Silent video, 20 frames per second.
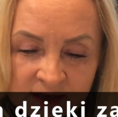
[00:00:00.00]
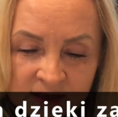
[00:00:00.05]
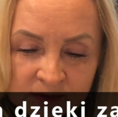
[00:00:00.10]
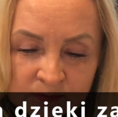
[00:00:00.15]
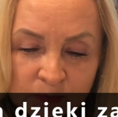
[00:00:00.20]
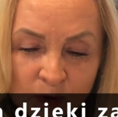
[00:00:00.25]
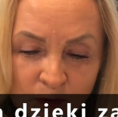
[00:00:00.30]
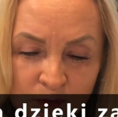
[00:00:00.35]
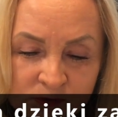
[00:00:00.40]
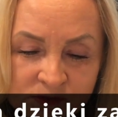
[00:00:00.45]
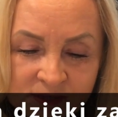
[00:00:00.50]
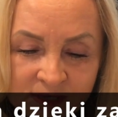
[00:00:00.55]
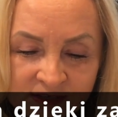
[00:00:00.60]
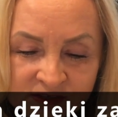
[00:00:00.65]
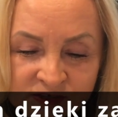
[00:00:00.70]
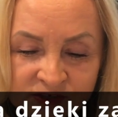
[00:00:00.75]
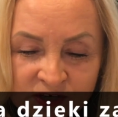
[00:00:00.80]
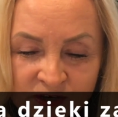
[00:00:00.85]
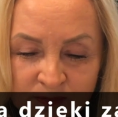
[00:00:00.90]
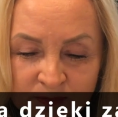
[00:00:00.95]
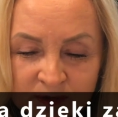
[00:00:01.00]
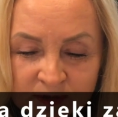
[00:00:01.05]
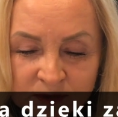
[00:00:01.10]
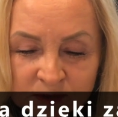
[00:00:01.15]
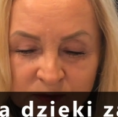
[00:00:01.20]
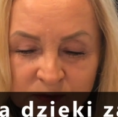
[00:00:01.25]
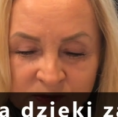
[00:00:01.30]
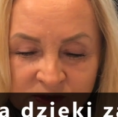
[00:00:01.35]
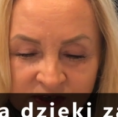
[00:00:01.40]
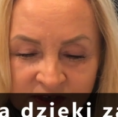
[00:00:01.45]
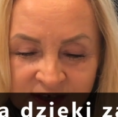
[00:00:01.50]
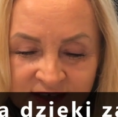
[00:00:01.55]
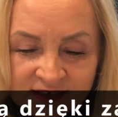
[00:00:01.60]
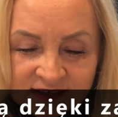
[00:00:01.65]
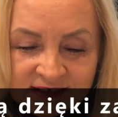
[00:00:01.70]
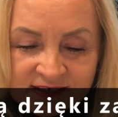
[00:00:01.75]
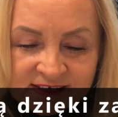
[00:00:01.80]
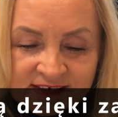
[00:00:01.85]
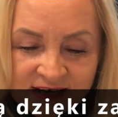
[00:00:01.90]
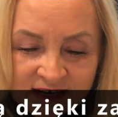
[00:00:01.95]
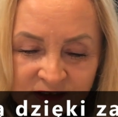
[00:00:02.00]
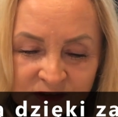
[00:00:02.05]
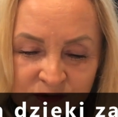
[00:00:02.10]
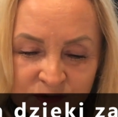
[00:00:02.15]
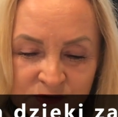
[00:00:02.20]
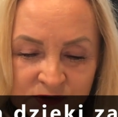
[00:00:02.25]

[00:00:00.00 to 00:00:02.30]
Bogu zaś niech będą dzięki za to,